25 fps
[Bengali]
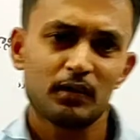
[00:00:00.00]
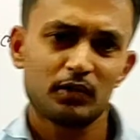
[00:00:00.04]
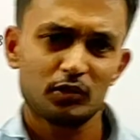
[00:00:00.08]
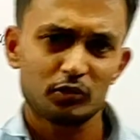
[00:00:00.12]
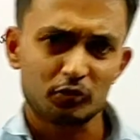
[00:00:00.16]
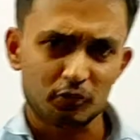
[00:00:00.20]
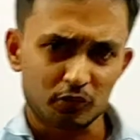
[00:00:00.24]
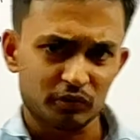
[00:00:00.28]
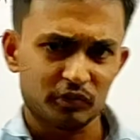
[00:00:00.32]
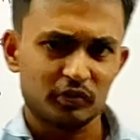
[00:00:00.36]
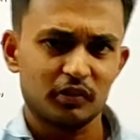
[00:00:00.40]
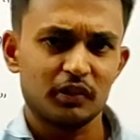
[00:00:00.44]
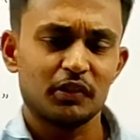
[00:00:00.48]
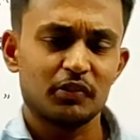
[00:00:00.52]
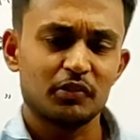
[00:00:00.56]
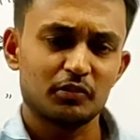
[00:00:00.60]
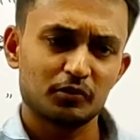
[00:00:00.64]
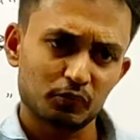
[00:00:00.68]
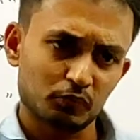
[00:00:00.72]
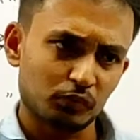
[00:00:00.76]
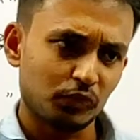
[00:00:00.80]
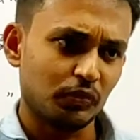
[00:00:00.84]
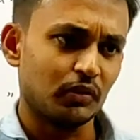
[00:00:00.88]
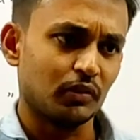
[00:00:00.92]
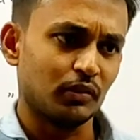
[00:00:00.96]
তো
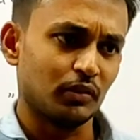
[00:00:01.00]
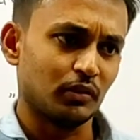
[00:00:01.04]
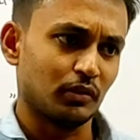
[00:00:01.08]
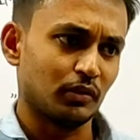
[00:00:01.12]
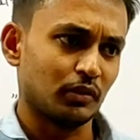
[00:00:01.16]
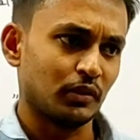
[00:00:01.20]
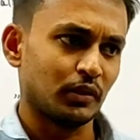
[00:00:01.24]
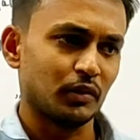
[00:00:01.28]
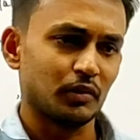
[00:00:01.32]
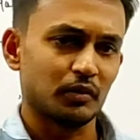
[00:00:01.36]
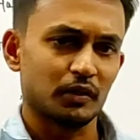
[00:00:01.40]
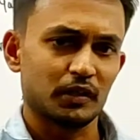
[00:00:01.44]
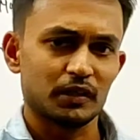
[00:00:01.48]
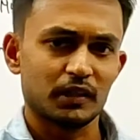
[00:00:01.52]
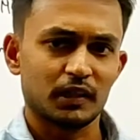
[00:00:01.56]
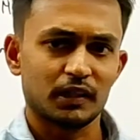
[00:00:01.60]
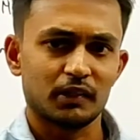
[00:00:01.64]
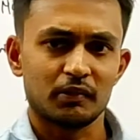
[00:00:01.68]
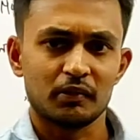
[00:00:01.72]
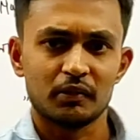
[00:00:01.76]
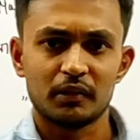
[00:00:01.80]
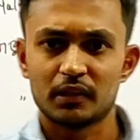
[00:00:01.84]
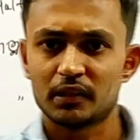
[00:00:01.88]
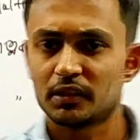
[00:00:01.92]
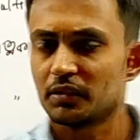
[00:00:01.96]
সংশ্লেষণ দুই ধরনের হয়
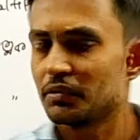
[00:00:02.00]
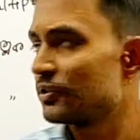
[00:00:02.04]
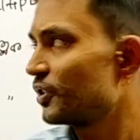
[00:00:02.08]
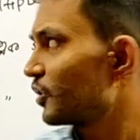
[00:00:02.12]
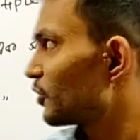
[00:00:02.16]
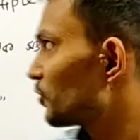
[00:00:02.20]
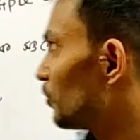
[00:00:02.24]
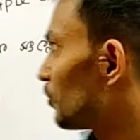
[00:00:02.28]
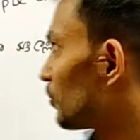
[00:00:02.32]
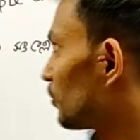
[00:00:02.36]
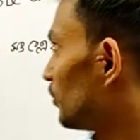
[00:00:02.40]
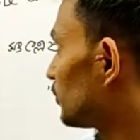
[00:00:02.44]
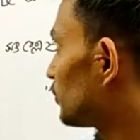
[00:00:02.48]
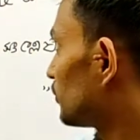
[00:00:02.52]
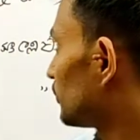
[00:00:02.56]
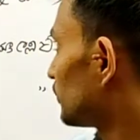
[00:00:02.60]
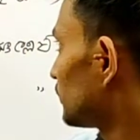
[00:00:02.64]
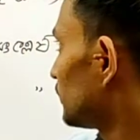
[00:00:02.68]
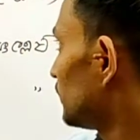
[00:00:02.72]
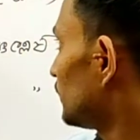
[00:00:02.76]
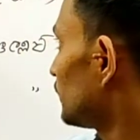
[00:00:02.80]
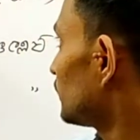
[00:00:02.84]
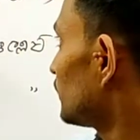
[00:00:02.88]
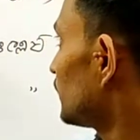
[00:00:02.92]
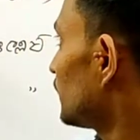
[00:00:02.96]
সাধারণত একটা হচ্ছে সরল
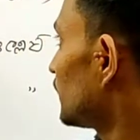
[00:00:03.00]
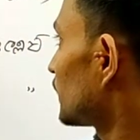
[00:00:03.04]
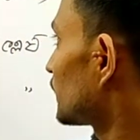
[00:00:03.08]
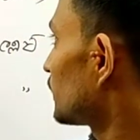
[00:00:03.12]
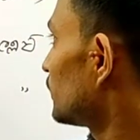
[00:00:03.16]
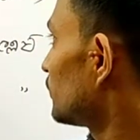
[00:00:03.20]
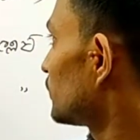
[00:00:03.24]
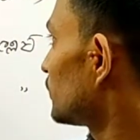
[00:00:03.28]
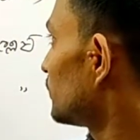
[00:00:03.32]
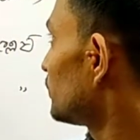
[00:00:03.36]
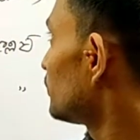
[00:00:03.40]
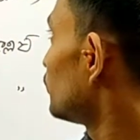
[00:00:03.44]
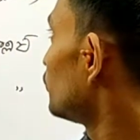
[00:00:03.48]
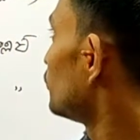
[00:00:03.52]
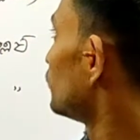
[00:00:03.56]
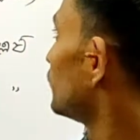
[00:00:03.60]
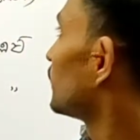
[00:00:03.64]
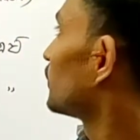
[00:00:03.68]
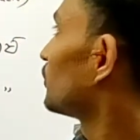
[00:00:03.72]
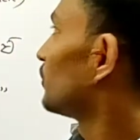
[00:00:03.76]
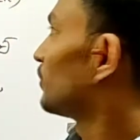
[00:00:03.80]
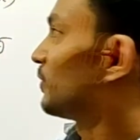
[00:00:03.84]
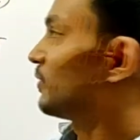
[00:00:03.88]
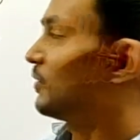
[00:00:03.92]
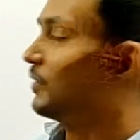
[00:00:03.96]
সংশ্লেষণ আর একটা হচ্ছে
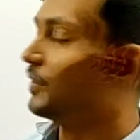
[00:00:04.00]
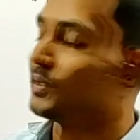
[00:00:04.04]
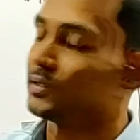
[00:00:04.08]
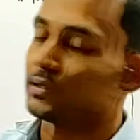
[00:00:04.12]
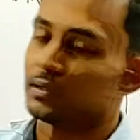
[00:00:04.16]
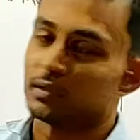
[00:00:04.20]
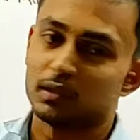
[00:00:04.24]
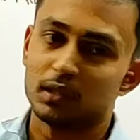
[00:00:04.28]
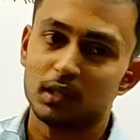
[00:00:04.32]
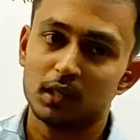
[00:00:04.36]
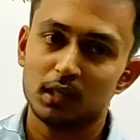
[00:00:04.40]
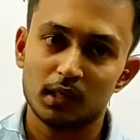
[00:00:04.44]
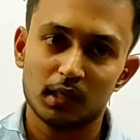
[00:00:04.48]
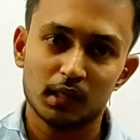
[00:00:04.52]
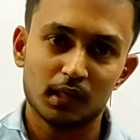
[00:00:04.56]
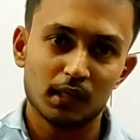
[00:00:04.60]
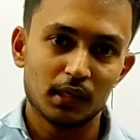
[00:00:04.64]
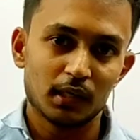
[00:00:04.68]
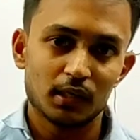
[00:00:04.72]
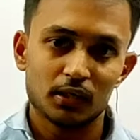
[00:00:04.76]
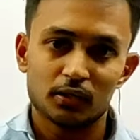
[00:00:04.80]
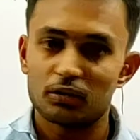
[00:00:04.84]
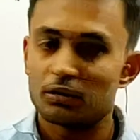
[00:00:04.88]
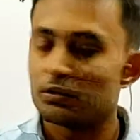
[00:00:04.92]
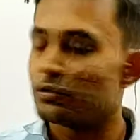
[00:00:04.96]
বহুদা সংশ্লেষণ
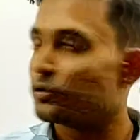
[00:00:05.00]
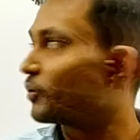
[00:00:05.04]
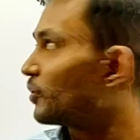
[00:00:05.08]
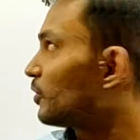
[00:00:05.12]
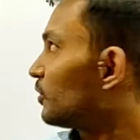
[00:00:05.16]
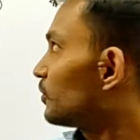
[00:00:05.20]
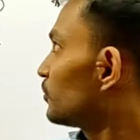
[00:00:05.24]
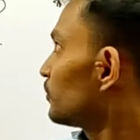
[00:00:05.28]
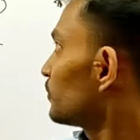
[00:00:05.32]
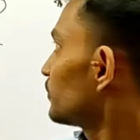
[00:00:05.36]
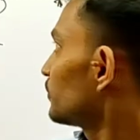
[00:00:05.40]
তো সরল